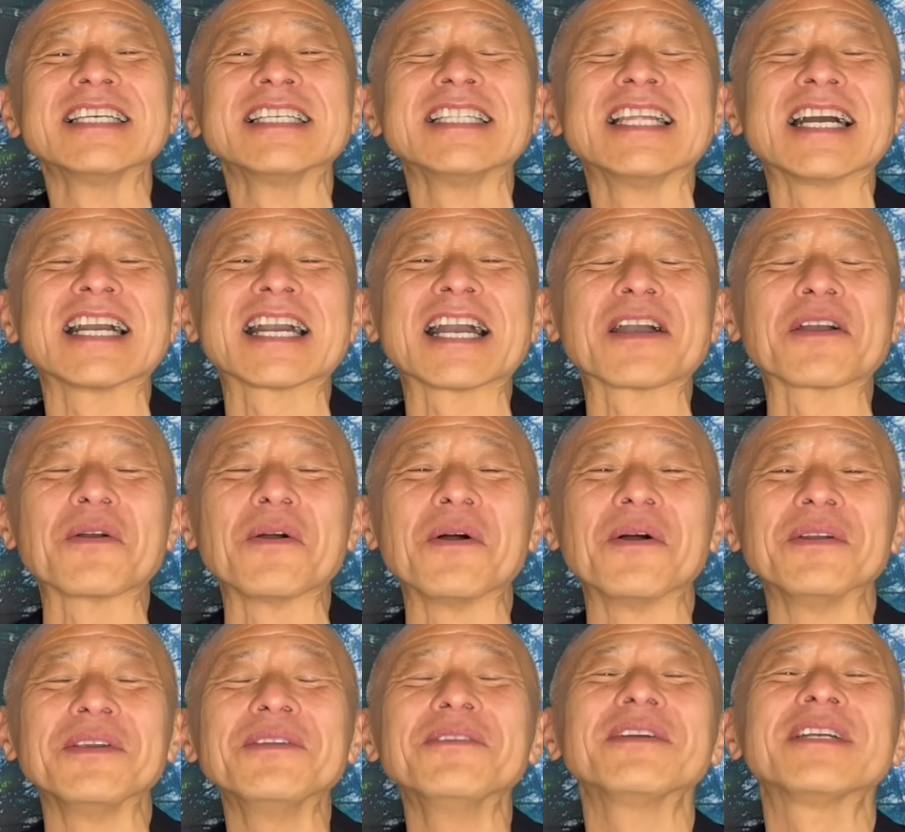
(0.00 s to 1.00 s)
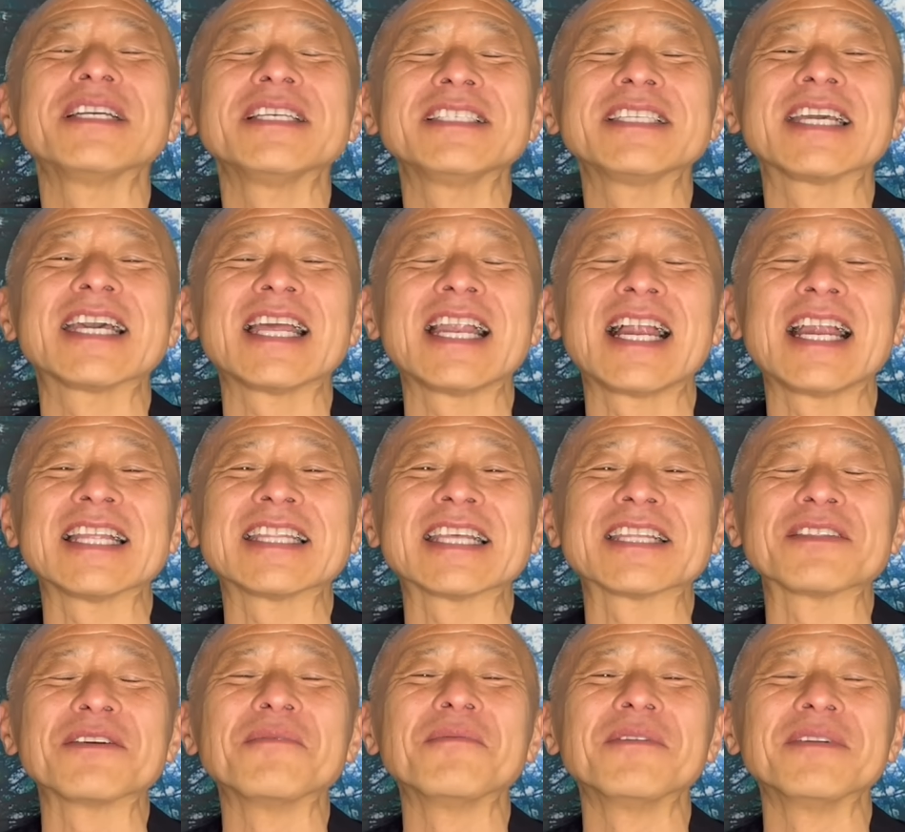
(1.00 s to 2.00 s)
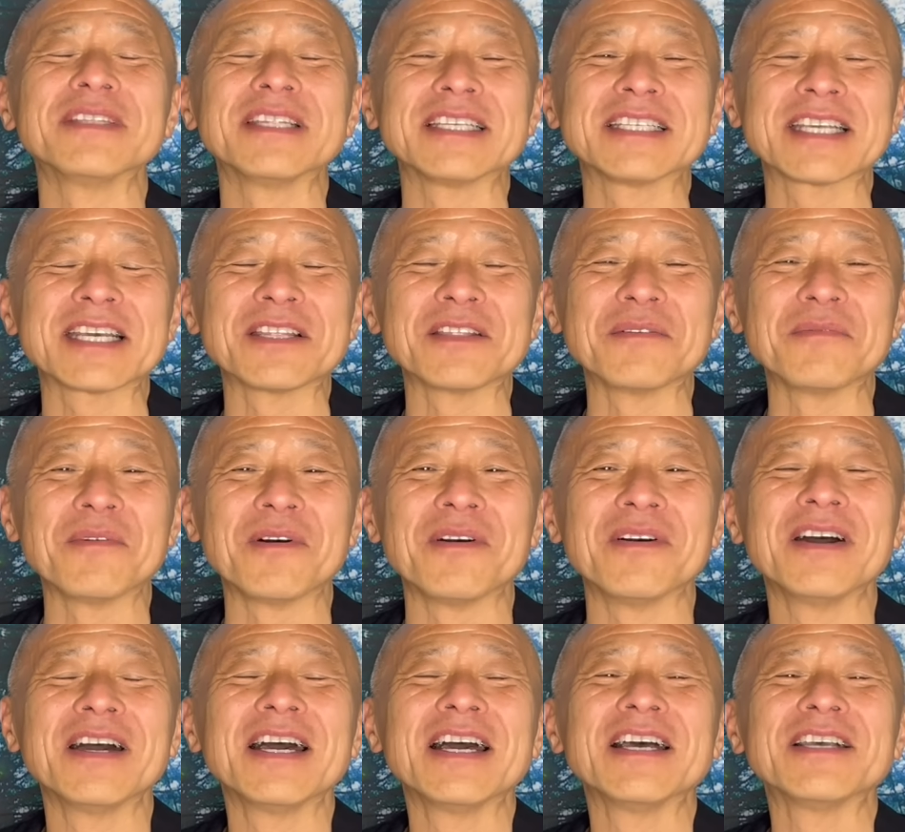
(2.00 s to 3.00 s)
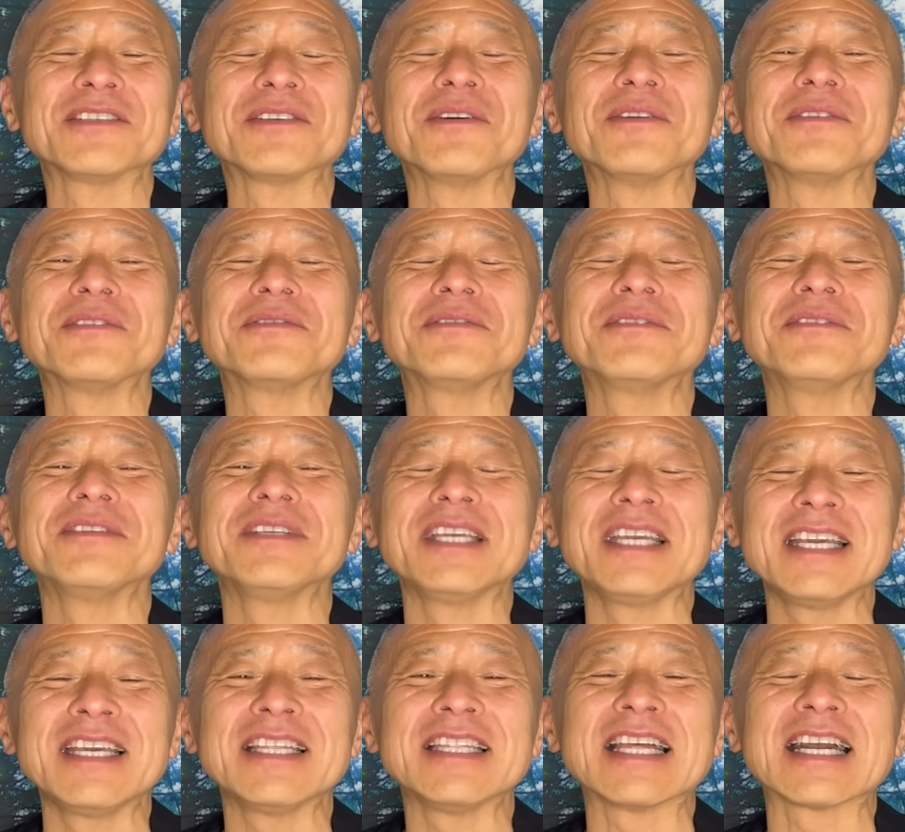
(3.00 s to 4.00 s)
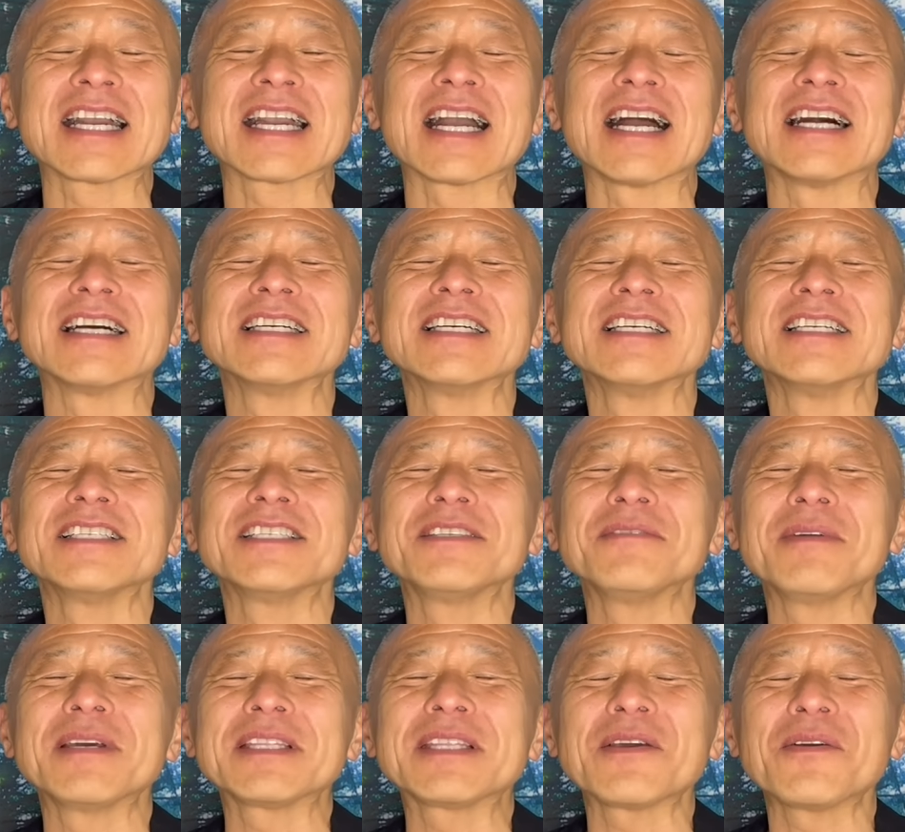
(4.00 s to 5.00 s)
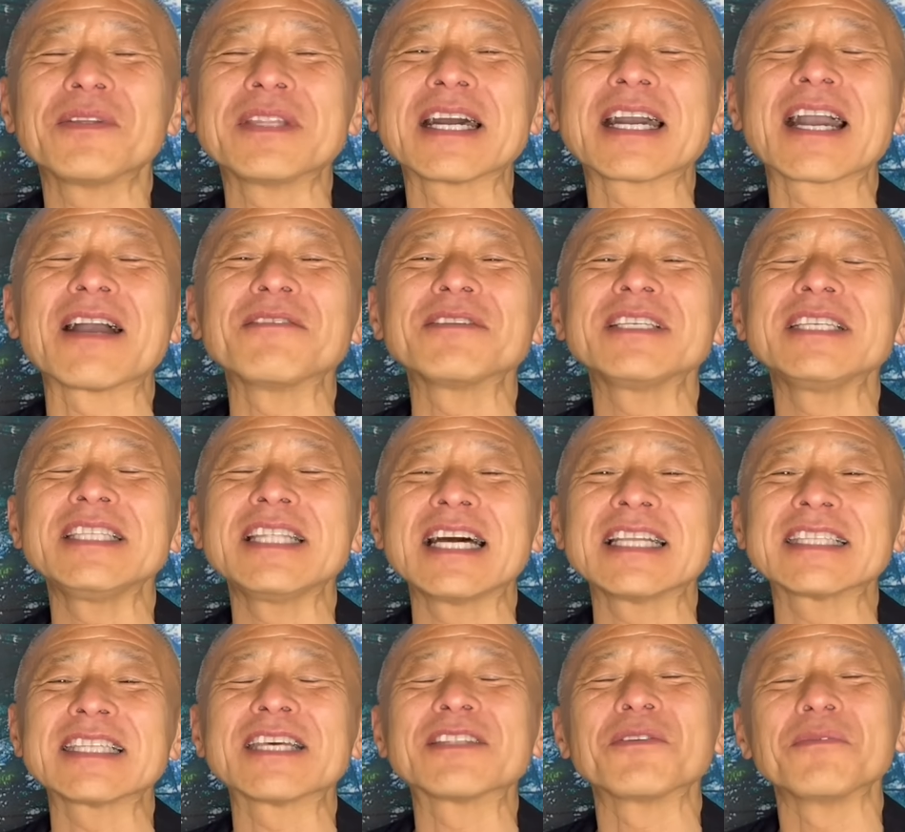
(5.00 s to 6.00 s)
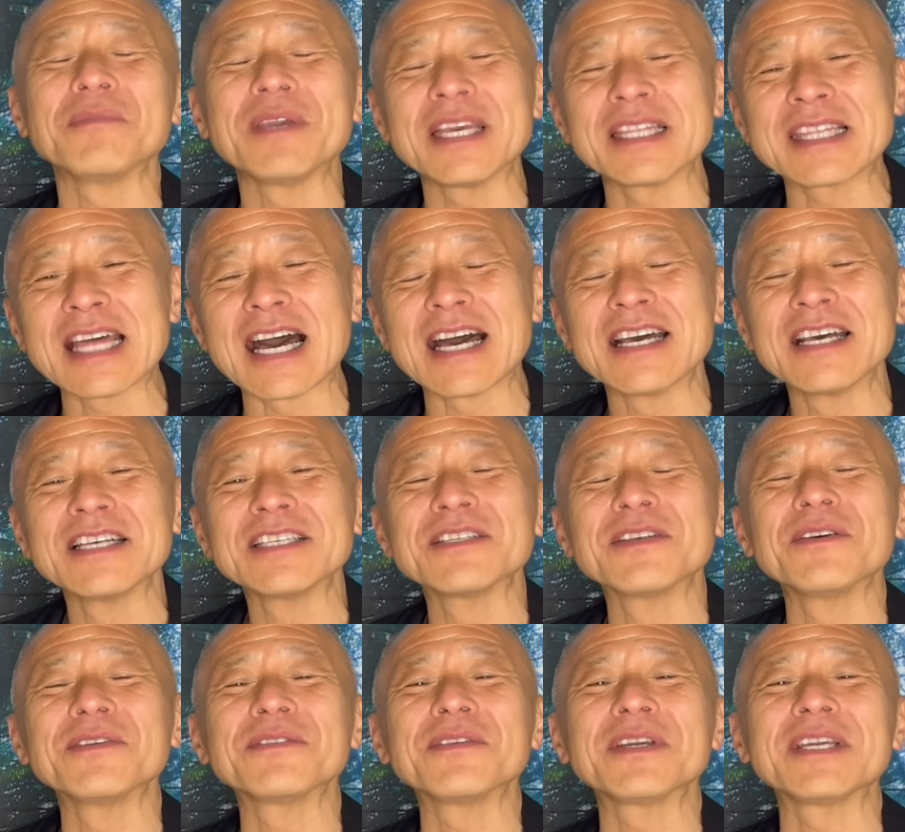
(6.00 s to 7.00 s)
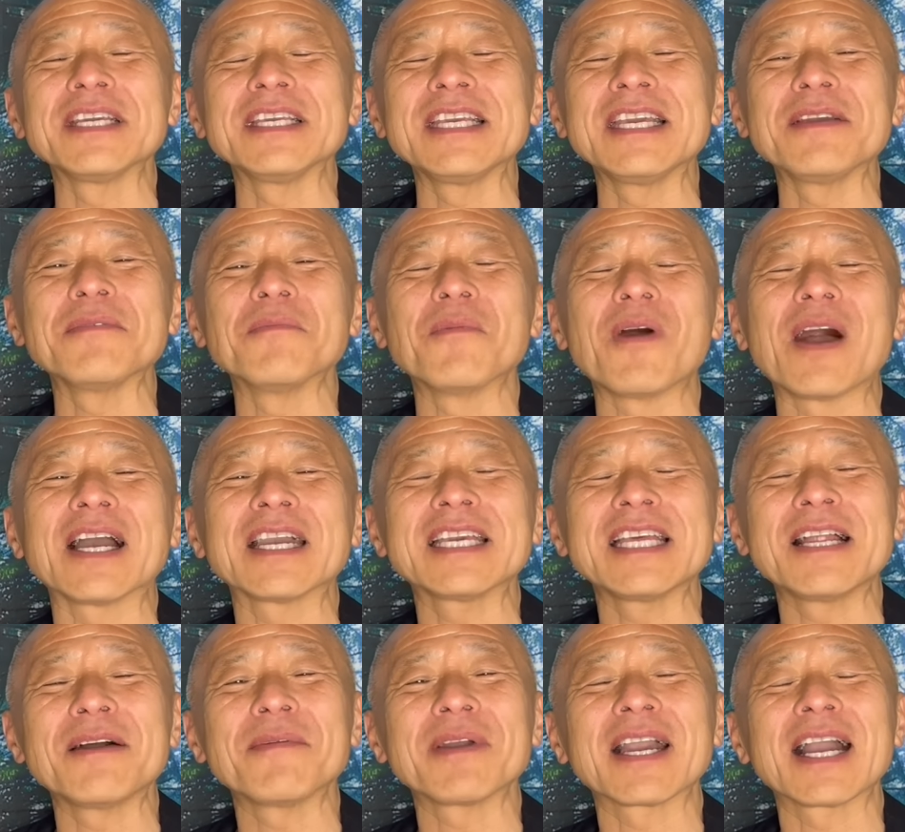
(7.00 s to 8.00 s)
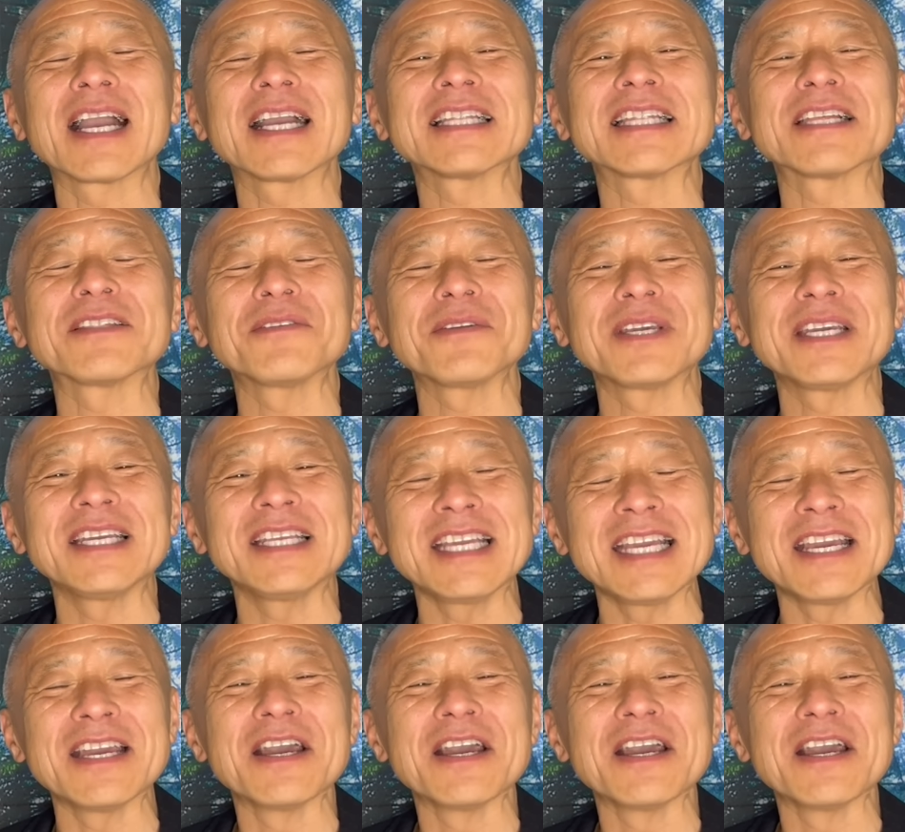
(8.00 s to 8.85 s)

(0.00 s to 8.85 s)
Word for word: なんかこう、勇気づけられたと思うんですけども、そういうふうになんか、すべてをなんか失ったと見えた、その時に、もう諦めかけた時に、